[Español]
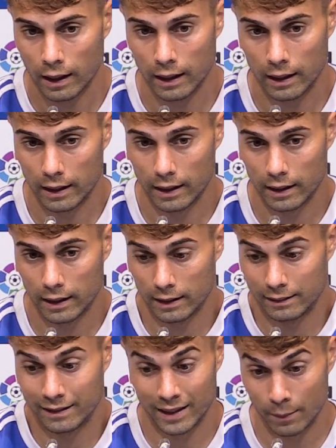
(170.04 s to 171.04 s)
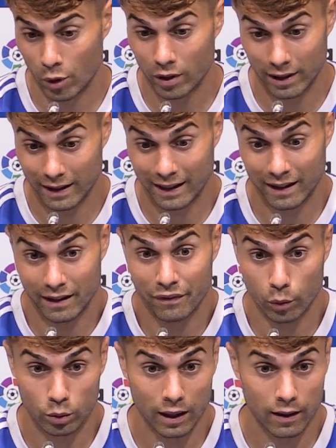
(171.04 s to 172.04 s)
Eh, tenemos que,
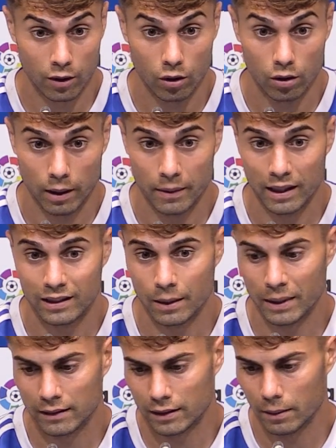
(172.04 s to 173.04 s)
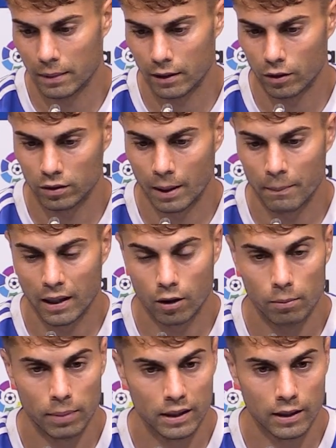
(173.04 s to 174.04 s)
disfrutarlo, evidentemente, pero
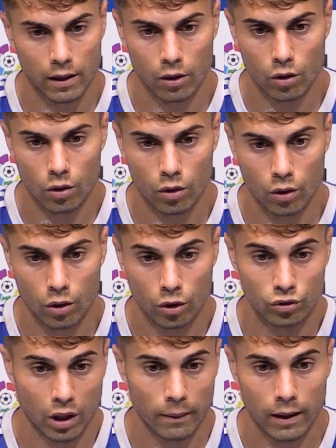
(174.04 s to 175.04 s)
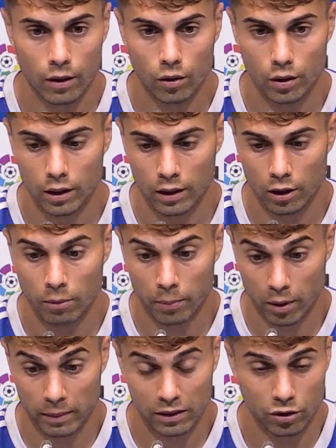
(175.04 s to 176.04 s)
también acompañarlo con, trabajo y
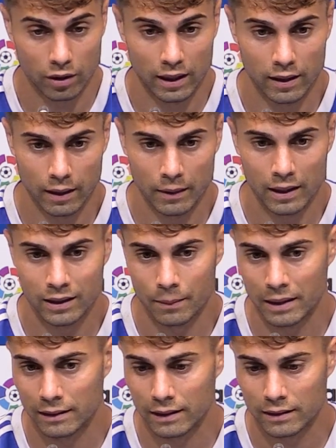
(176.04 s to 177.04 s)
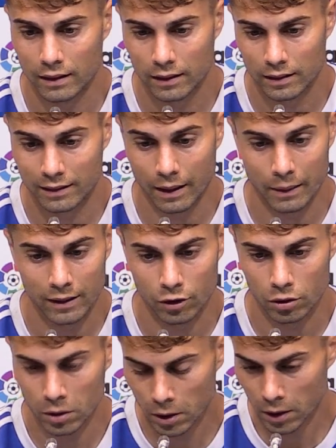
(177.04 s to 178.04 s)
compromiso, que evidentemente se, está
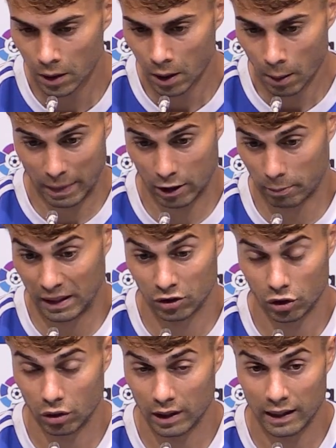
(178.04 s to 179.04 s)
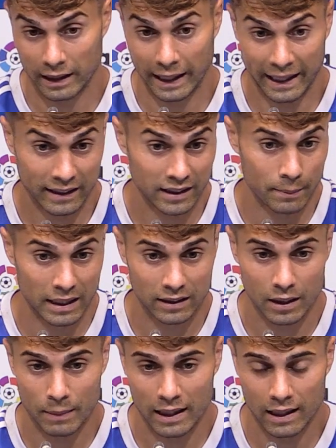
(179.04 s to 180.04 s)
viendo. Pero pienso que, ir a
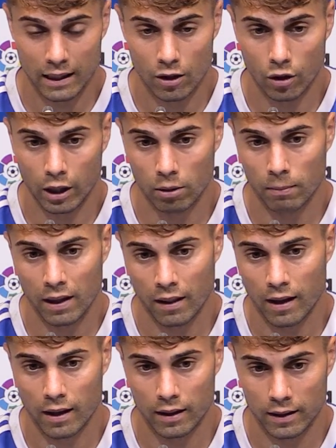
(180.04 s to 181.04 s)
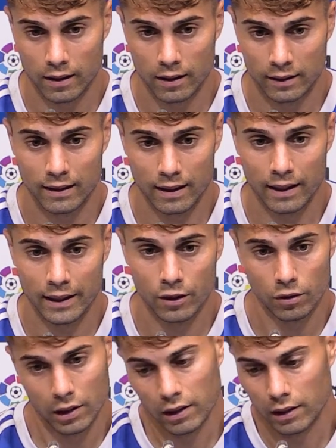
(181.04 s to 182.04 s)
semana a semana es lo que nos va a dar eh, estar ahí,
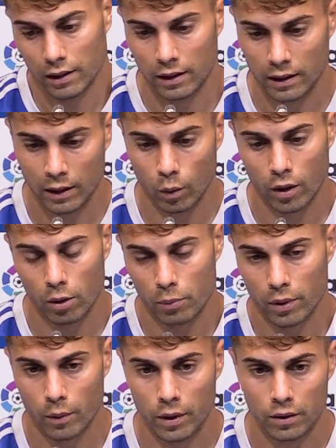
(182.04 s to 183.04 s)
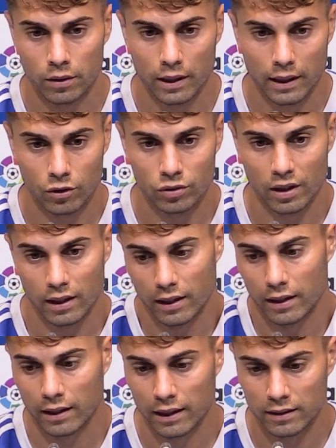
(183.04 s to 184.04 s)
¿no? Y, luego, pues bueno, eh, conseguir